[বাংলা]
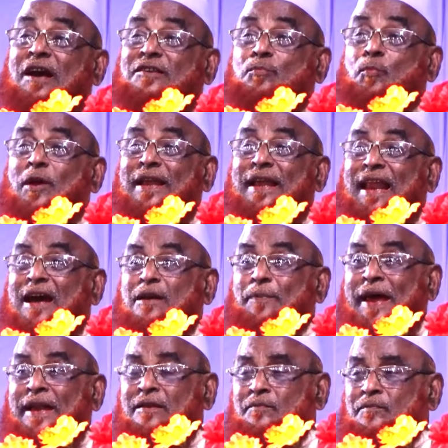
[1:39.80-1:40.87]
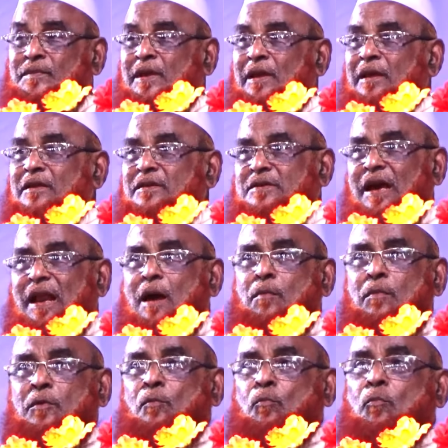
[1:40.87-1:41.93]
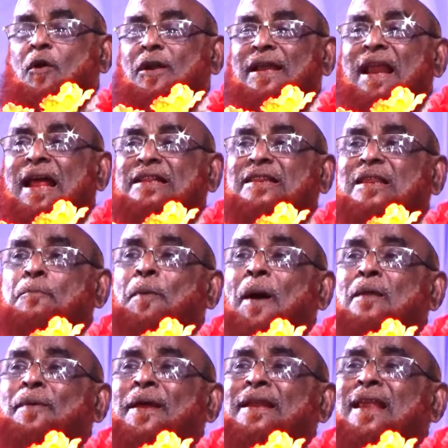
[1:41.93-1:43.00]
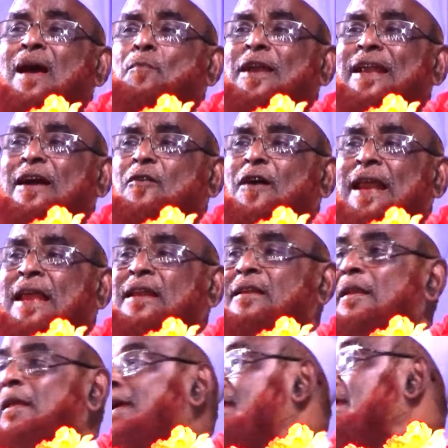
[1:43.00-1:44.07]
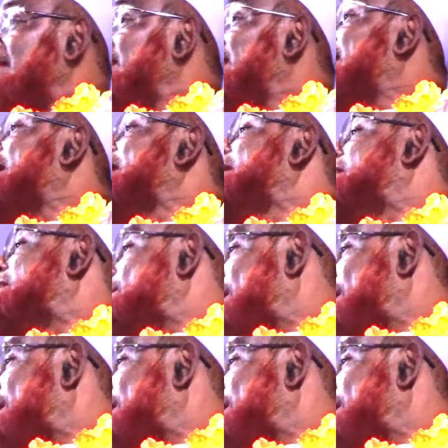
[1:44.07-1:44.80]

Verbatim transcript: কাজ মনে রাখবেন যারা মনে রাখতে পারবেন না মনে করেন লেখে নিতে